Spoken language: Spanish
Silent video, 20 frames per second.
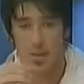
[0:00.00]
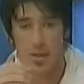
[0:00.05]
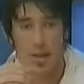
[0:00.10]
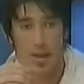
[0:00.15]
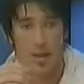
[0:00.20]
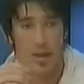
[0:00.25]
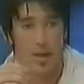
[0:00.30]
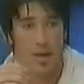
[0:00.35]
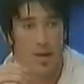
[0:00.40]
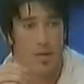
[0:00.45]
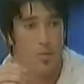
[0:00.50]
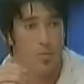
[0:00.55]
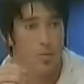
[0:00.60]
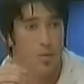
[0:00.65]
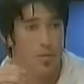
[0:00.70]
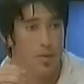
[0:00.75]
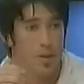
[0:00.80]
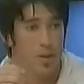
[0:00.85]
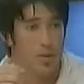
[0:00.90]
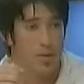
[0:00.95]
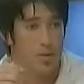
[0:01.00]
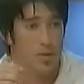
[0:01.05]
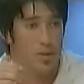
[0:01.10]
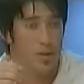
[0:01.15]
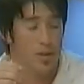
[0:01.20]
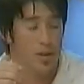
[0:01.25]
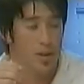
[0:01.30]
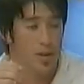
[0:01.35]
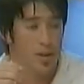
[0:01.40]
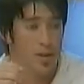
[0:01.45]
en algún momento,
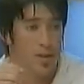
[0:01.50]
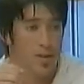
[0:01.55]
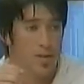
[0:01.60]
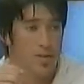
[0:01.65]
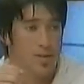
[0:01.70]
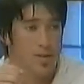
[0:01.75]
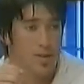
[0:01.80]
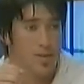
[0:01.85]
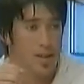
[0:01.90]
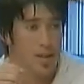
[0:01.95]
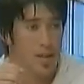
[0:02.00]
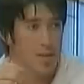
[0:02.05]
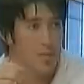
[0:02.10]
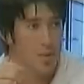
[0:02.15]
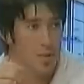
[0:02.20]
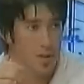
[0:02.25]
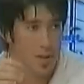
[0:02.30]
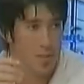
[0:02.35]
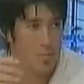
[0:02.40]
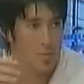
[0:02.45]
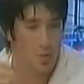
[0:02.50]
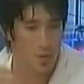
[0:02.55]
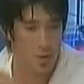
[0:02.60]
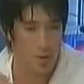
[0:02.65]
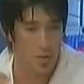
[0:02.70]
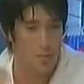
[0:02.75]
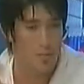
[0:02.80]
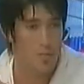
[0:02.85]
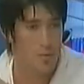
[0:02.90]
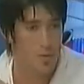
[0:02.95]
si salimos rápido del
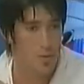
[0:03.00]
fondo,